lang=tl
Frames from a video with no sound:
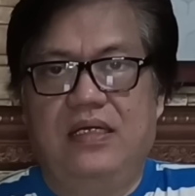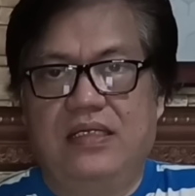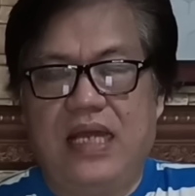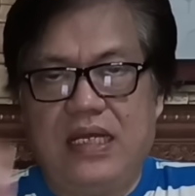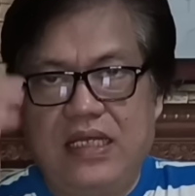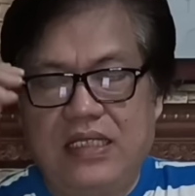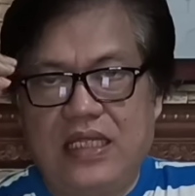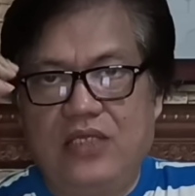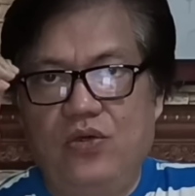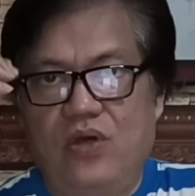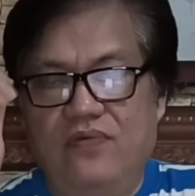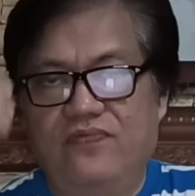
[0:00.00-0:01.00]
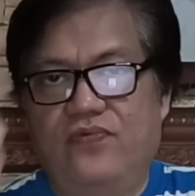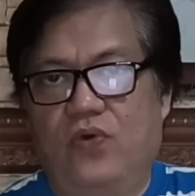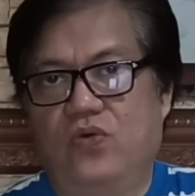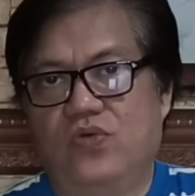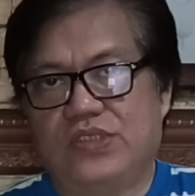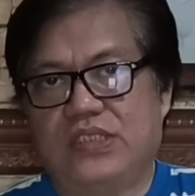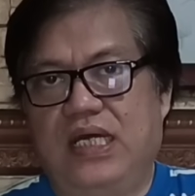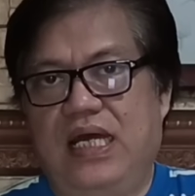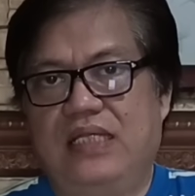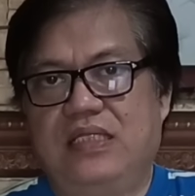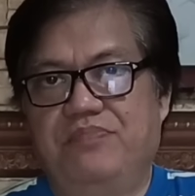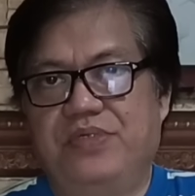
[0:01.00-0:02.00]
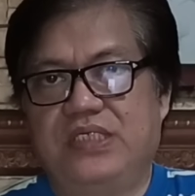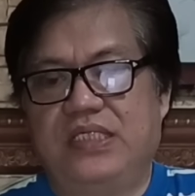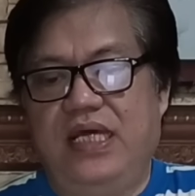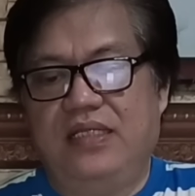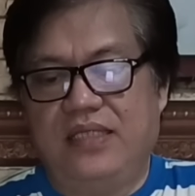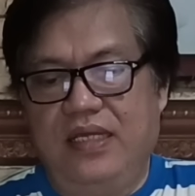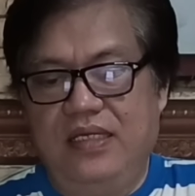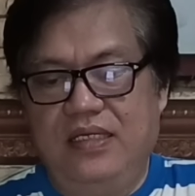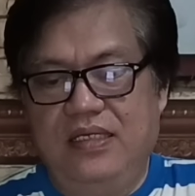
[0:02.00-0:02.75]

Nakita nyo ang focus ng ating presidente?